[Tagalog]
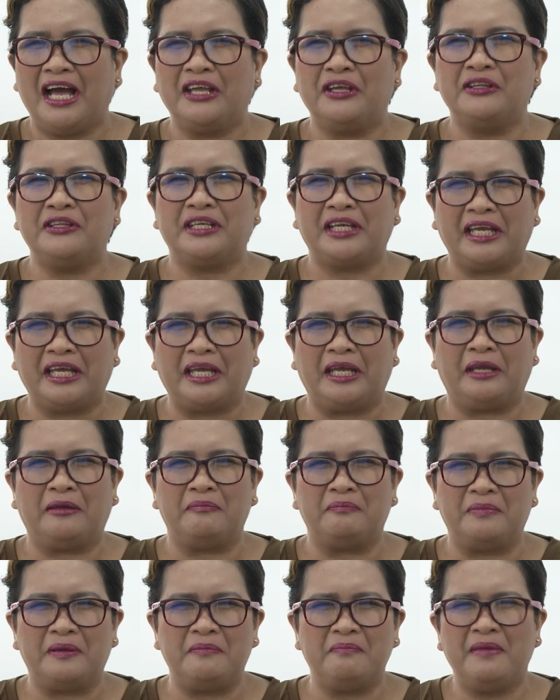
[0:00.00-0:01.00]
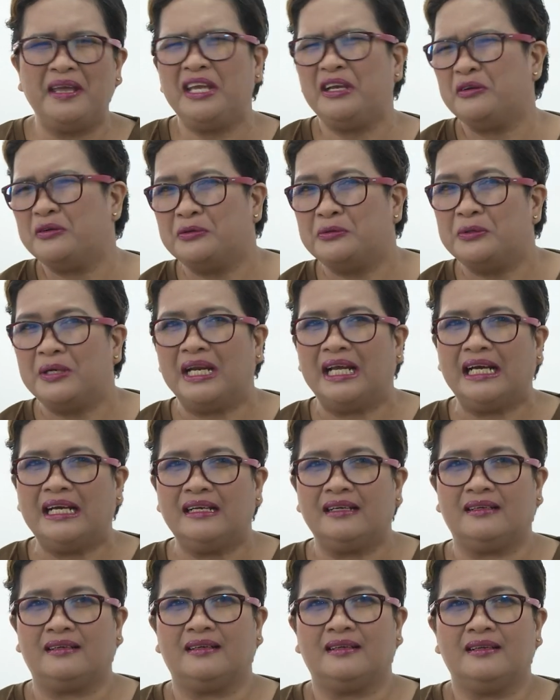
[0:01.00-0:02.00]
ayon kay MP, may
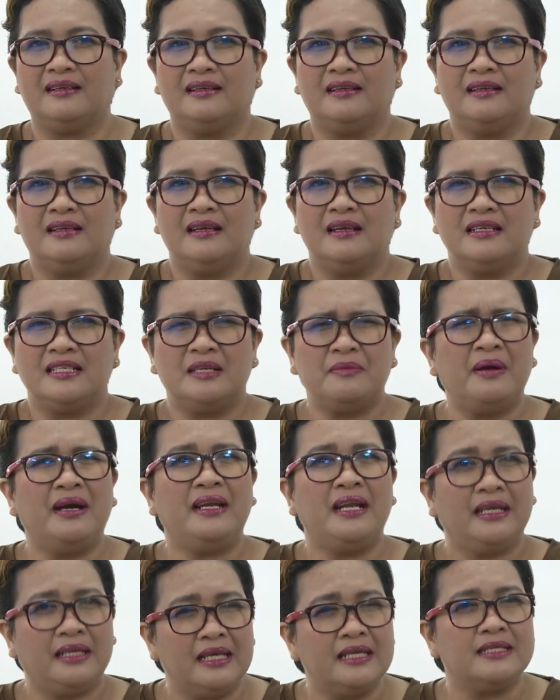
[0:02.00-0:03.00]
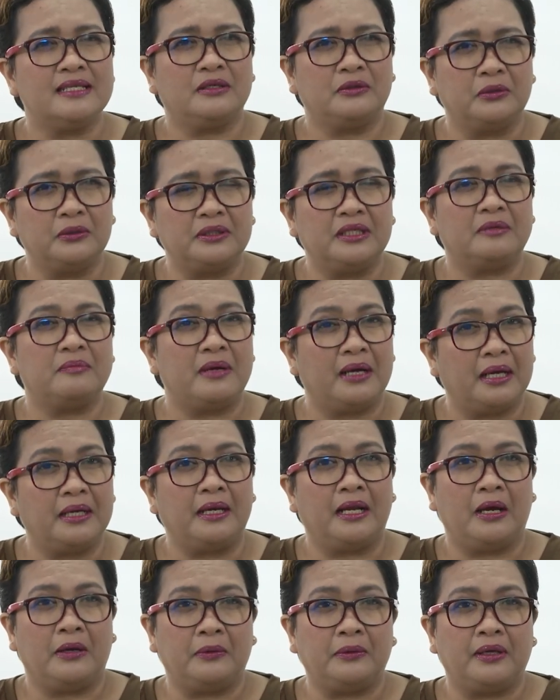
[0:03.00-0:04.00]
kulang sa mga naging sagot ng mga
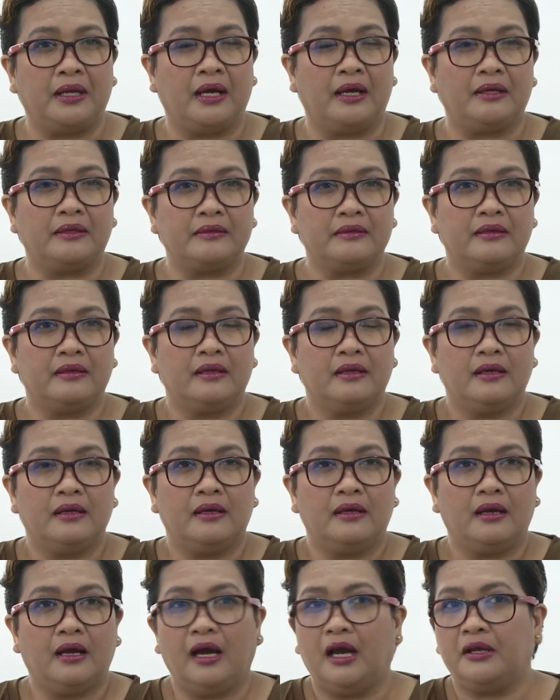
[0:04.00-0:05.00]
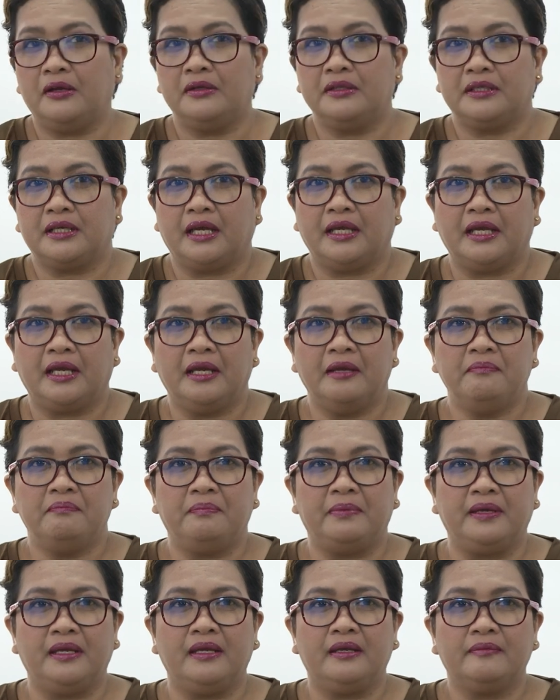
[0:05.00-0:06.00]
nauna. Ayon kay
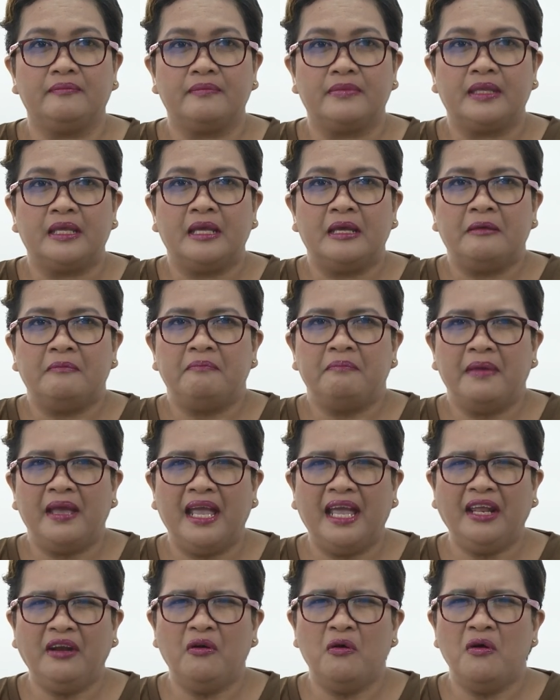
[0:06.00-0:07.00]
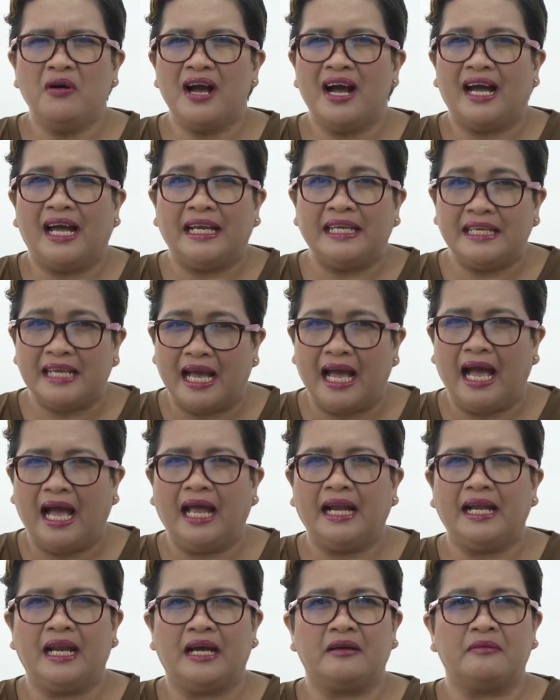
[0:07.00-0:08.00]
MP, mayroong
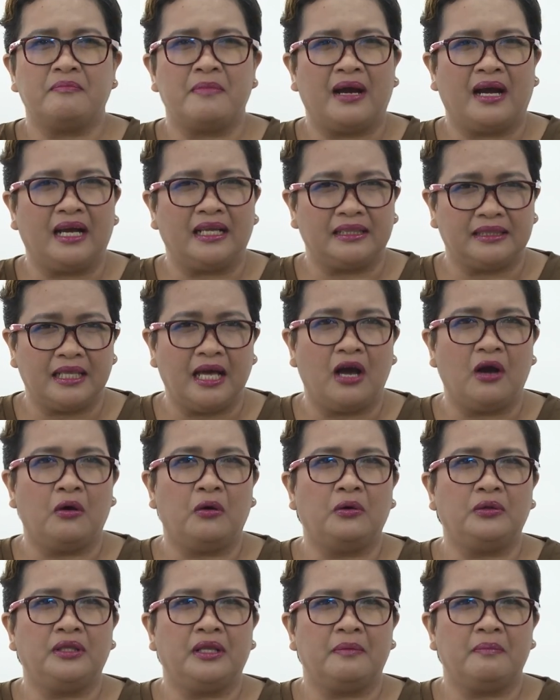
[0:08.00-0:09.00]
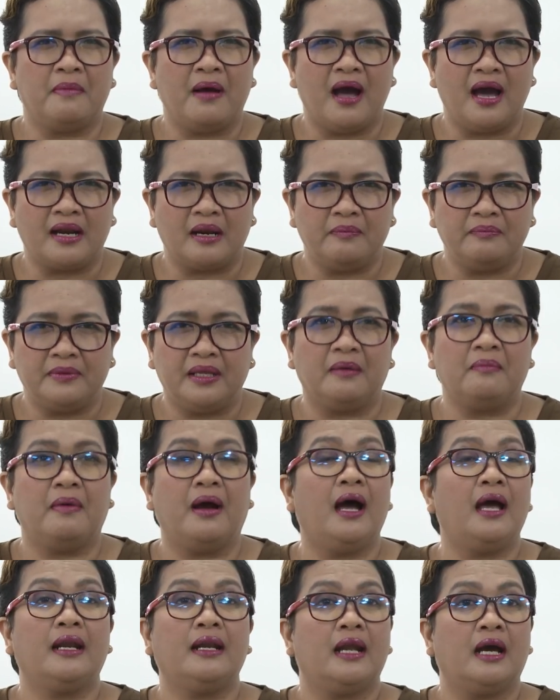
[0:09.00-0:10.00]
kakanyahan ang mga tao na
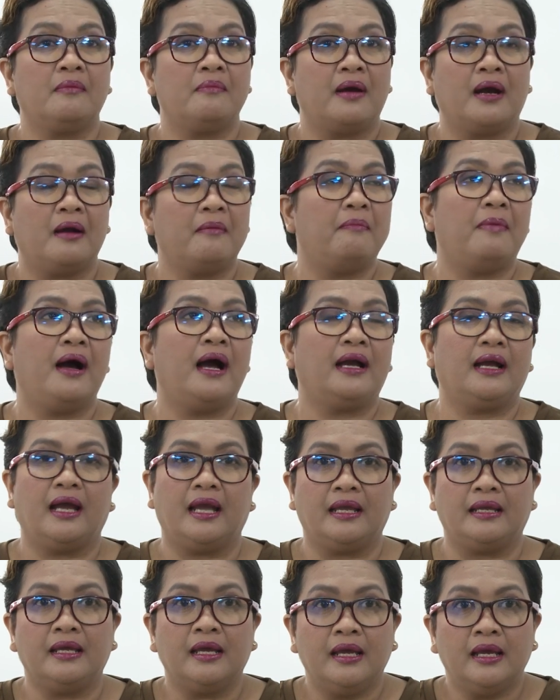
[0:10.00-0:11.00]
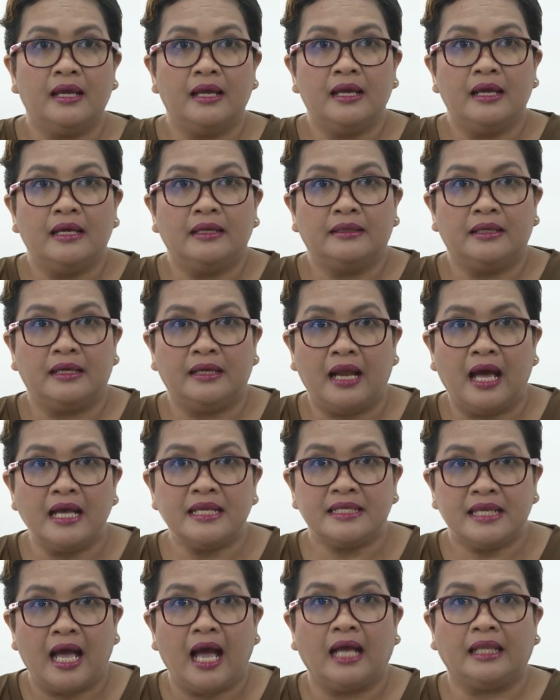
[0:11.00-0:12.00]
maramdaman ang mga bagay na
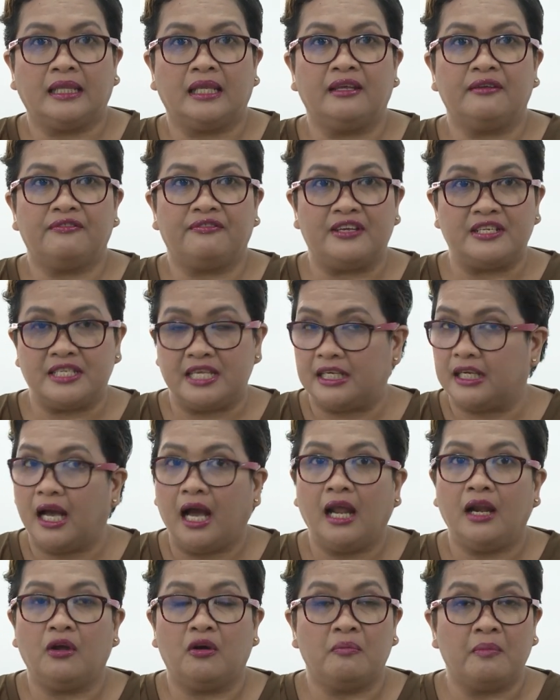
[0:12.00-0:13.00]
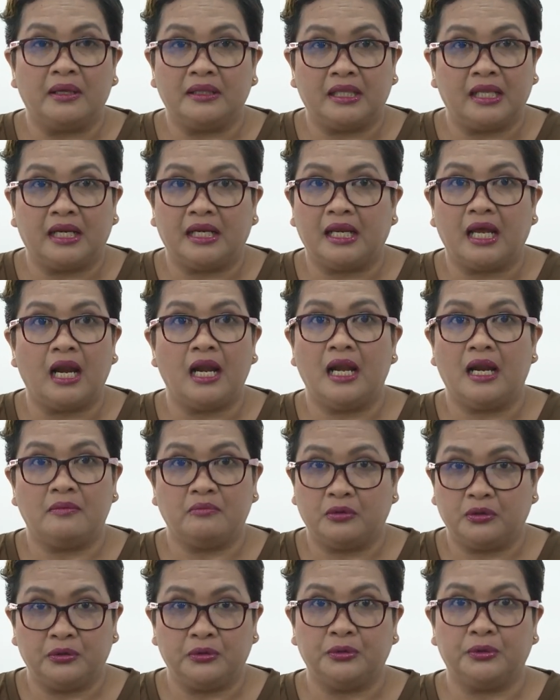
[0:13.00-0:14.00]
nasa ating physical o material na
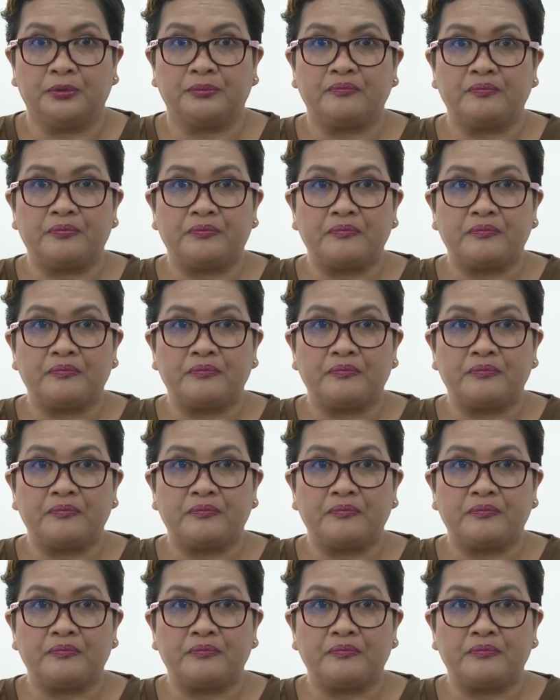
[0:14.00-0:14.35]
mundo.